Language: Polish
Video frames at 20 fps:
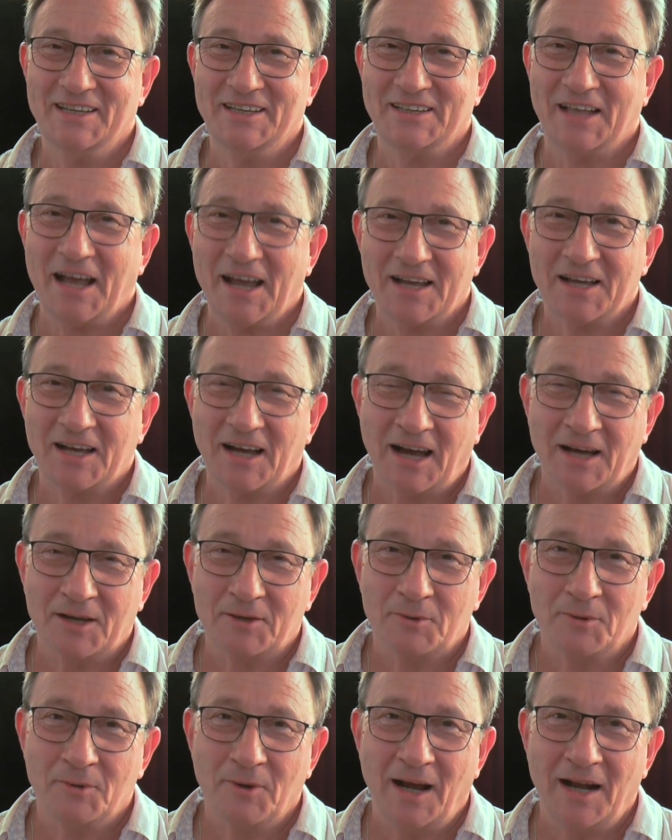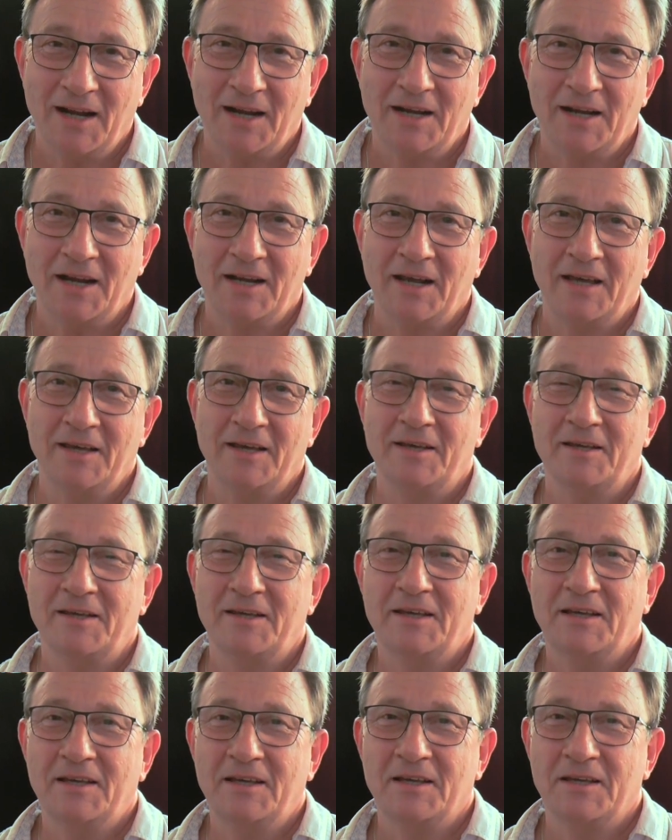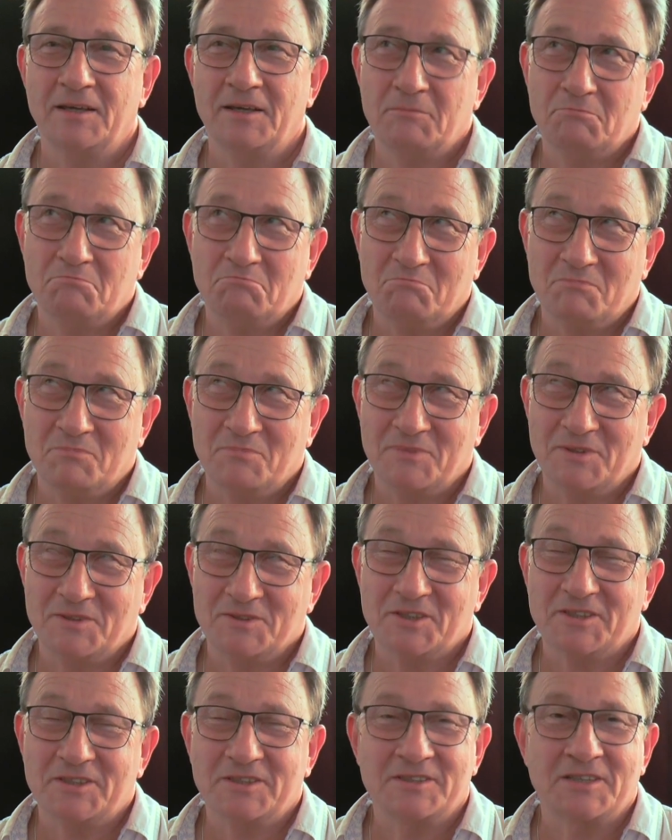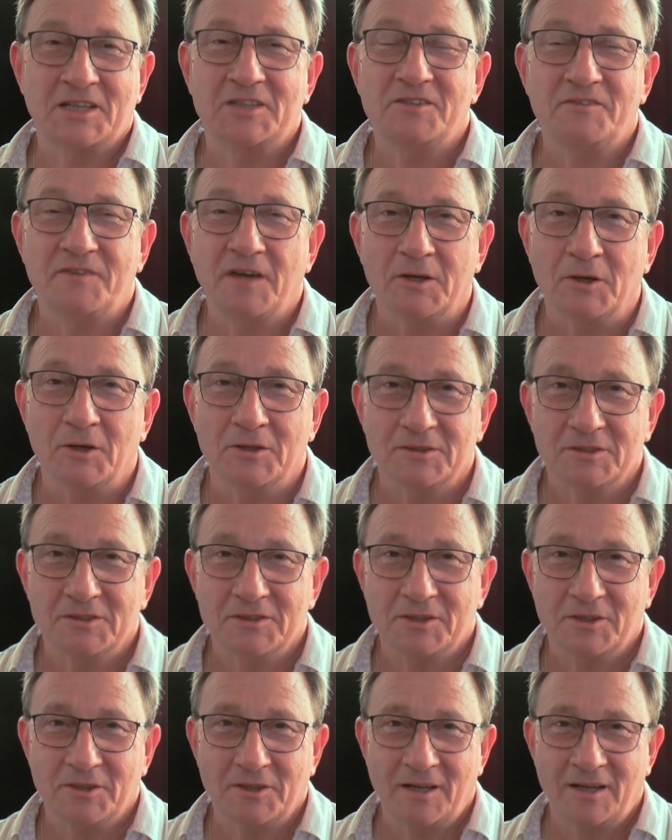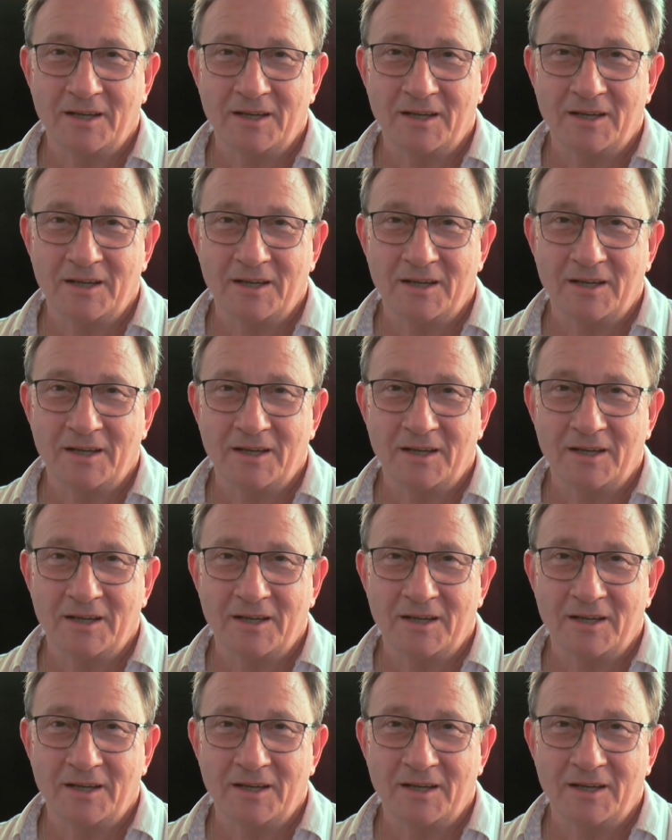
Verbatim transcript: tak aktualne, no, że zadziwiająco